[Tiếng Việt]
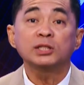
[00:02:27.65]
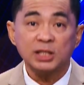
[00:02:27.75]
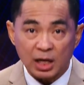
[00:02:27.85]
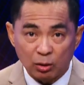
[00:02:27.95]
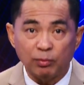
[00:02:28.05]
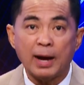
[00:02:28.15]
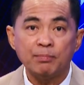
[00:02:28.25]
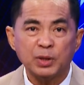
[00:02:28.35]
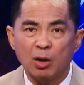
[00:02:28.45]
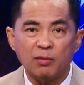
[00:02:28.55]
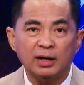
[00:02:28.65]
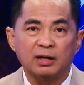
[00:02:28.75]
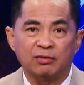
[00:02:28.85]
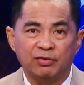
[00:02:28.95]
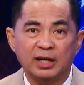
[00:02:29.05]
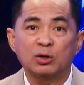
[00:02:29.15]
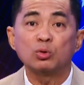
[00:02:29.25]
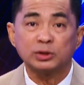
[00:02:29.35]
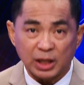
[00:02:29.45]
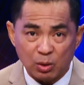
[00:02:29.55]
của Sinopharm chứ không phải là
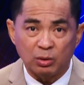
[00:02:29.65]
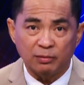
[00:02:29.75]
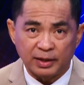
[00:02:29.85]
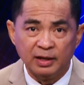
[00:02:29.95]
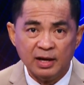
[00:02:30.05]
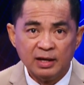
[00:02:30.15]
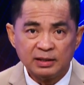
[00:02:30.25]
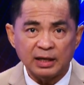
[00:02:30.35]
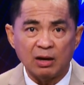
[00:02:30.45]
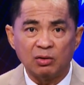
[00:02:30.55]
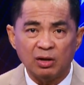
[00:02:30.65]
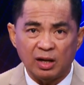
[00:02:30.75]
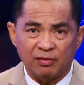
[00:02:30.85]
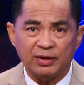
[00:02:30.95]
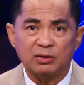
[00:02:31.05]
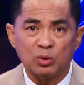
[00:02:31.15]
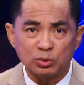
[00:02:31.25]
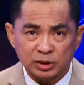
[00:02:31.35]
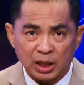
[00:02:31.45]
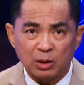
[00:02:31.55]
Verocell đó vị chứ đều nói là
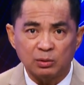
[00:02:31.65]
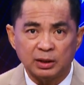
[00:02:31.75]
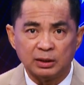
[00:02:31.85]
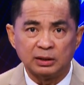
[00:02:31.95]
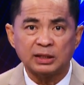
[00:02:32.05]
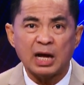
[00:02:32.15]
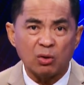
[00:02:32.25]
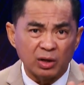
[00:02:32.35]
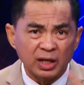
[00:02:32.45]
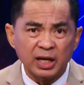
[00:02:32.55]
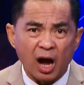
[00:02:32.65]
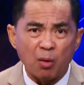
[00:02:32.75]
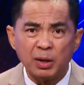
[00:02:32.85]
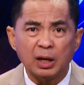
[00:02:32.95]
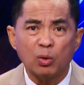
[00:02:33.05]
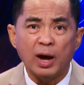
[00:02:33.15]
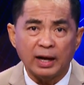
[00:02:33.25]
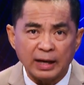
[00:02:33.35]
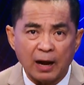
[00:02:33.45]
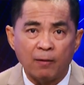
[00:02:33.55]
Verocell thì người ta còn nghi ngờ không biết là của
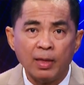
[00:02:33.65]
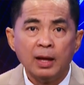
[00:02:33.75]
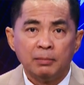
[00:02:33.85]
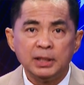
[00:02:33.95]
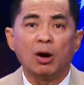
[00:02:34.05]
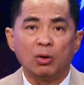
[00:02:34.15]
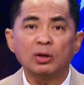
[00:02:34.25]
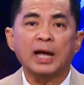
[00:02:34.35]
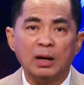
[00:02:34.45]
hãng nào bây giờ họ